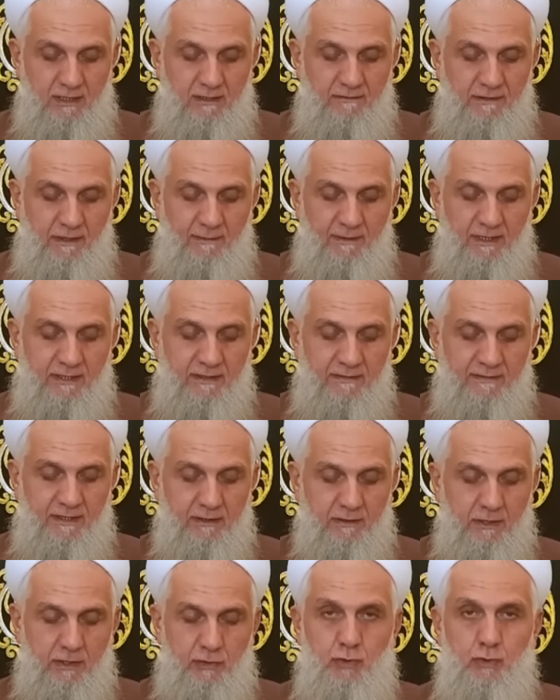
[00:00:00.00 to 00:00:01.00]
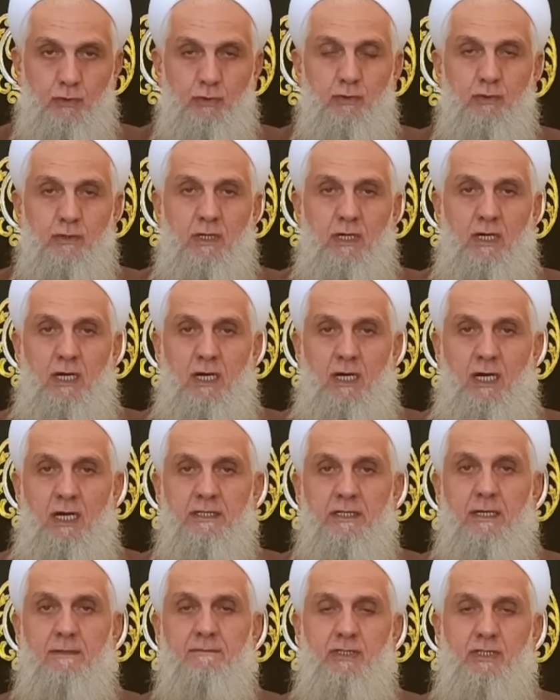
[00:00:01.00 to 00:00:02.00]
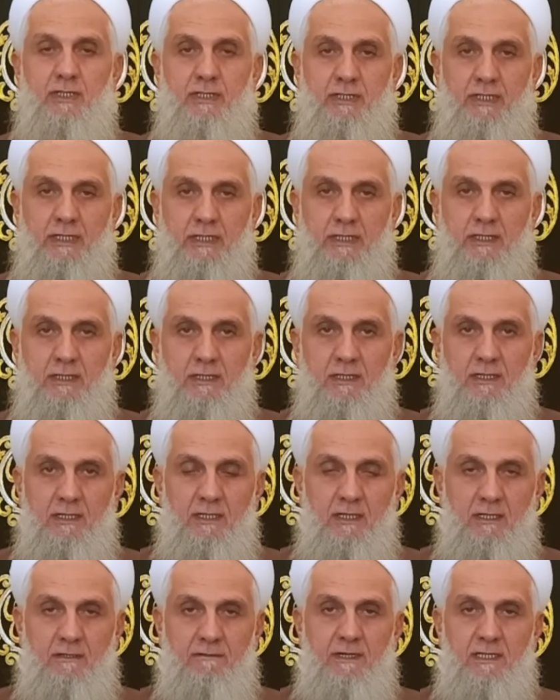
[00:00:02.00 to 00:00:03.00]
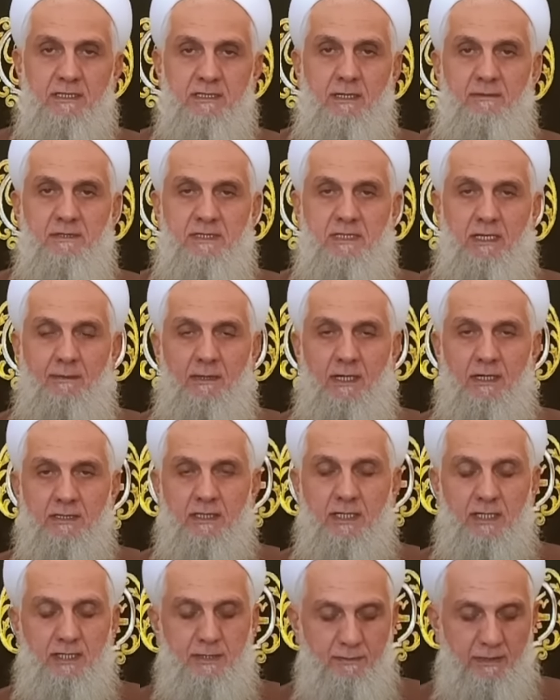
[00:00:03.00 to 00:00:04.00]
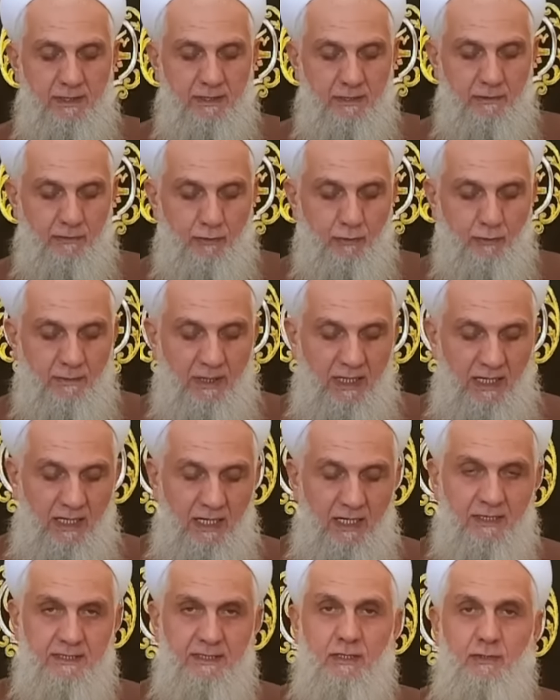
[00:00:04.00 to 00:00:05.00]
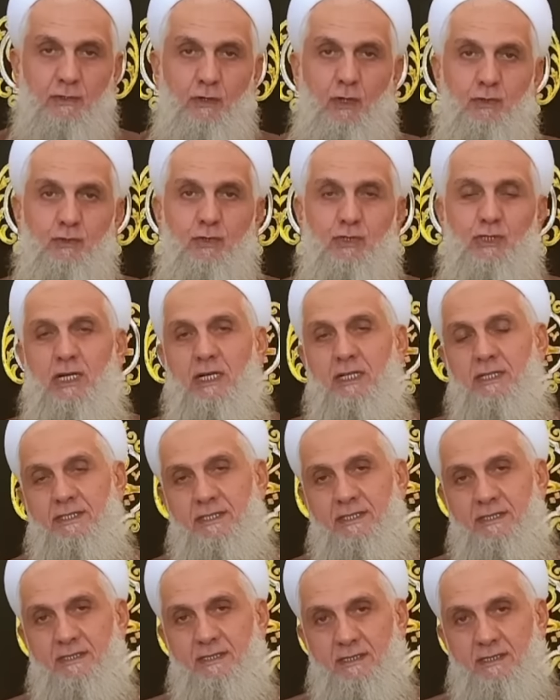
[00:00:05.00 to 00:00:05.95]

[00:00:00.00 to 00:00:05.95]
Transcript: Feme keser racül. Adam gitti. Fazla bir zaman geçmedi. Sümmeade döndü geldi.